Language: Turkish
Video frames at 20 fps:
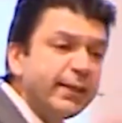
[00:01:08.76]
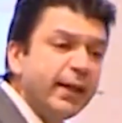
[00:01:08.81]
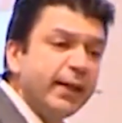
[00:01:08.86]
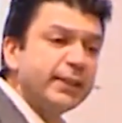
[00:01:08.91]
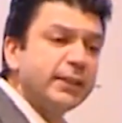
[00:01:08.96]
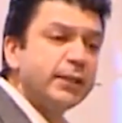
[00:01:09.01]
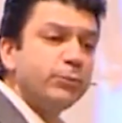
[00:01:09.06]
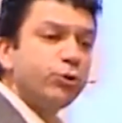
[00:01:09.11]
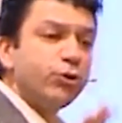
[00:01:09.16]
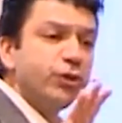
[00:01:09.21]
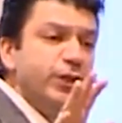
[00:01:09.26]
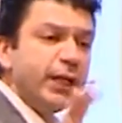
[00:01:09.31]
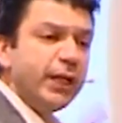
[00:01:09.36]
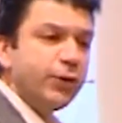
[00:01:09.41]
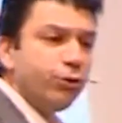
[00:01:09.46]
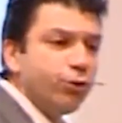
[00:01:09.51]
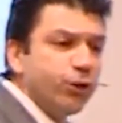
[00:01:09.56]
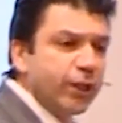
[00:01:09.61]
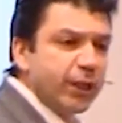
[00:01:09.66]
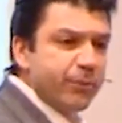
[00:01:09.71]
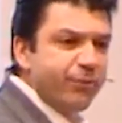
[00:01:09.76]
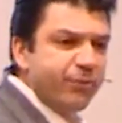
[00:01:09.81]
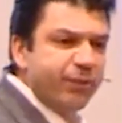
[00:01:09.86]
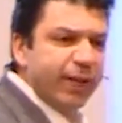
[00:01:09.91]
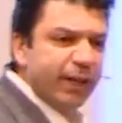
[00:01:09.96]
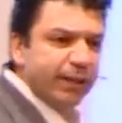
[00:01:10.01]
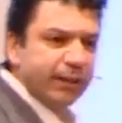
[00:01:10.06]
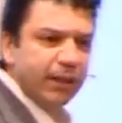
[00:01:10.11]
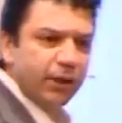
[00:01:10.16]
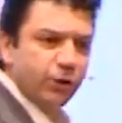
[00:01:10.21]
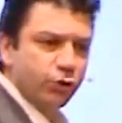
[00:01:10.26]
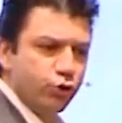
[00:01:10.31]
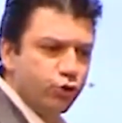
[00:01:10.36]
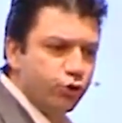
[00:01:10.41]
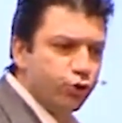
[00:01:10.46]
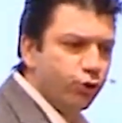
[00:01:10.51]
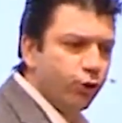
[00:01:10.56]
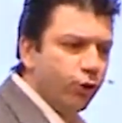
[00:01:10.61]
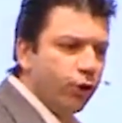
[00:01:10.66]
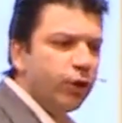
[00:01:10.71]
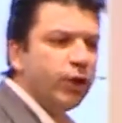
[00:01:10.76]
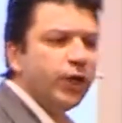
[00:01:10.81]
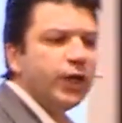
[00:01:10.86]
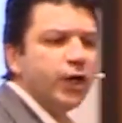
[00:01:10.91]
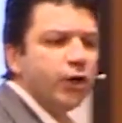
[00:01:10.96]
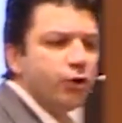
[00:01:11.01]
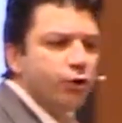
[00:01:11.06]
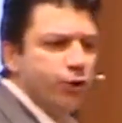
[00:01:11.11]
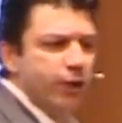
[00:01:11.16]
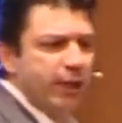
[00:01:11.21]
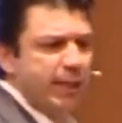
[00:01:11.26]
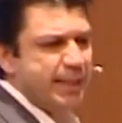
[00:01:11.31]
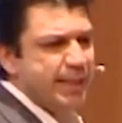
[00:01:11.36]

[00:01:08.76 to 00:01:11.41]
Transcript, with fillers: esasında bugün niye Türkiye'de fiyatlar düşüyor? Çünkü